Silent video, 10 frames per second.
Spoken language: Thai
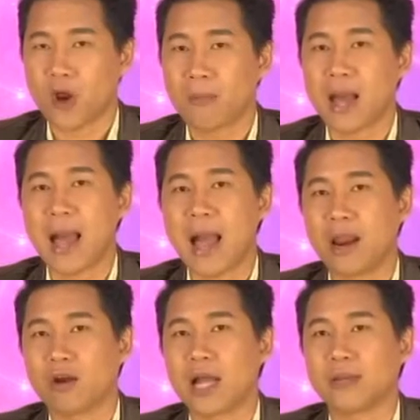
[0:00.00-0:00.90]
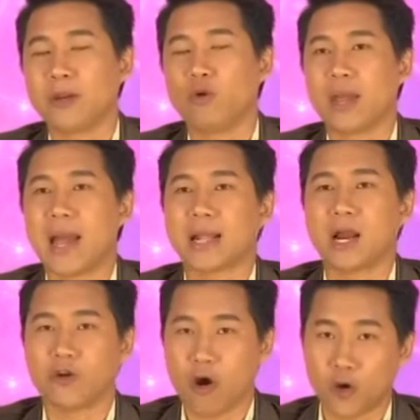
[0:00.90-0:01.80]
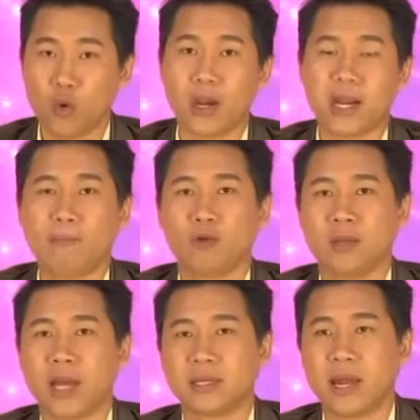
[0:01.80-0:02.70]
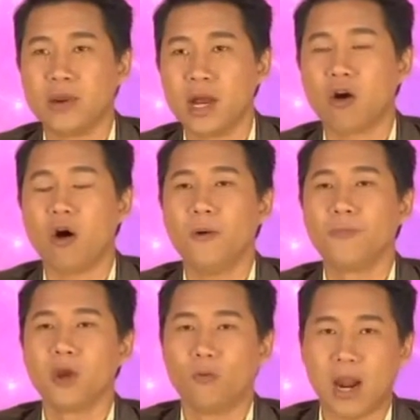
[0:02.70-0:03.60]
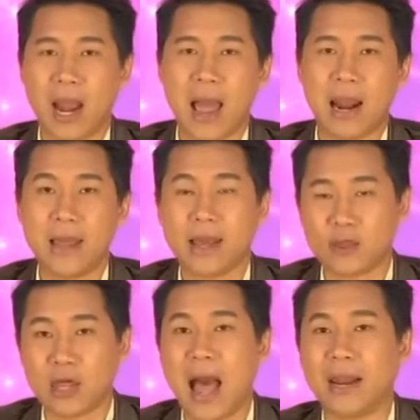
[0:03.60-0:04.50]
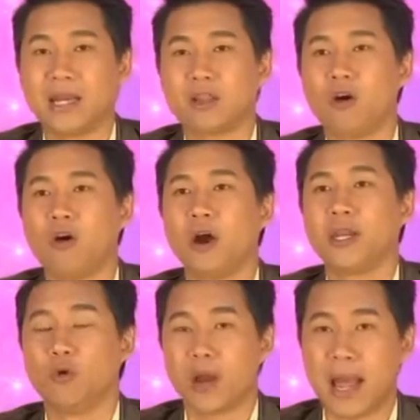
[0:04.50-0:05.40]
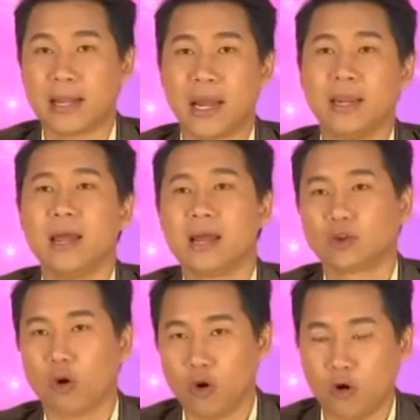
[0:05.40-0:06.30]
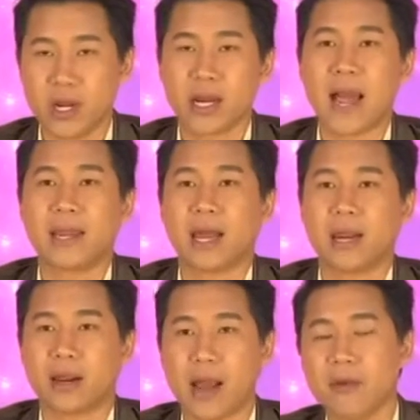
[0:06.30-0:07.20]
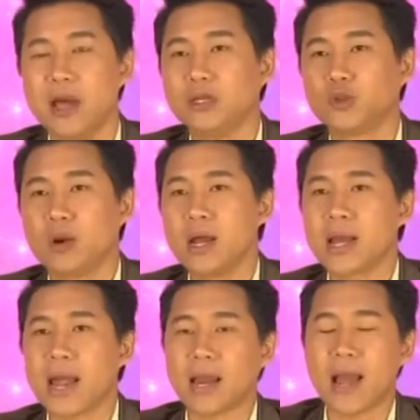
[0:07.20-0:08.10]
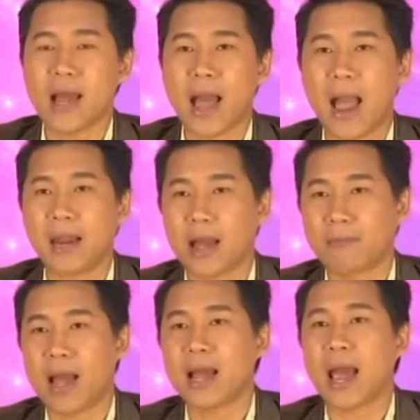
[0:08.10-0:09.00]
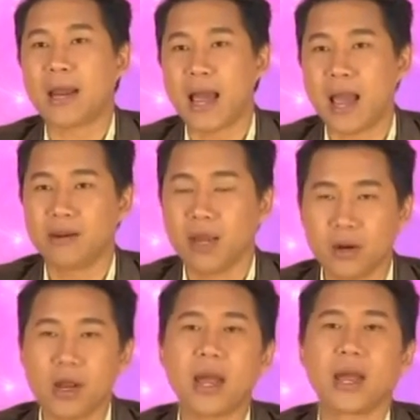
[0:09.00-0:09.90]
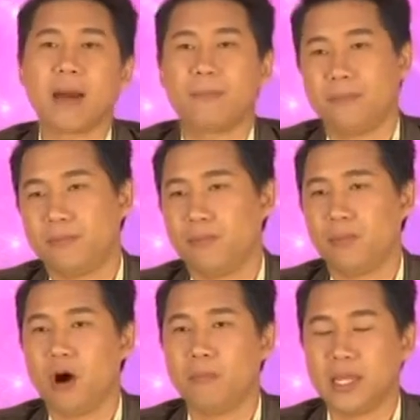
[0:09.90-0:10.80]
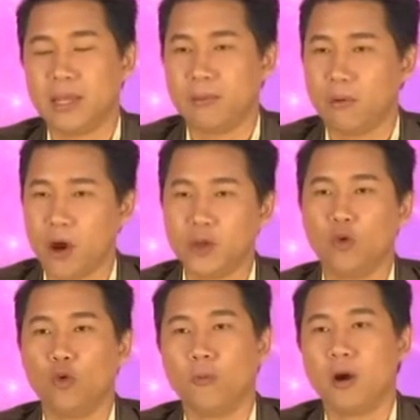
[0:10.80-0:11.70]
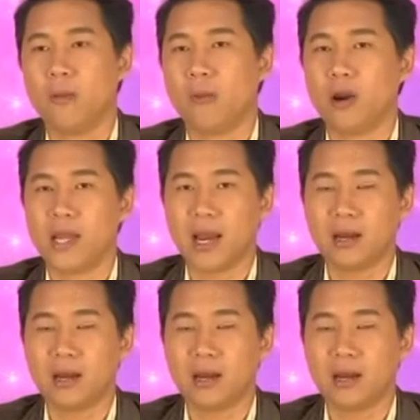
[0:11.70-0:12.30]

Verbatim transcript: อบข้าง แล้วก็อาจจะเป็นหน่วยงานข้างนอกด้วยนะครับส่วนใหญ่จะเน้นเรื่องของเวลาและเอกสารที่ต้องคอยดีลงานกันตกลงเรื่องงานกันนะครับ ส่วนเรื่องการค้าขายนะครับค้าขายได้เรื่อยๆครับพอมีพออยู่พอเลี้ยง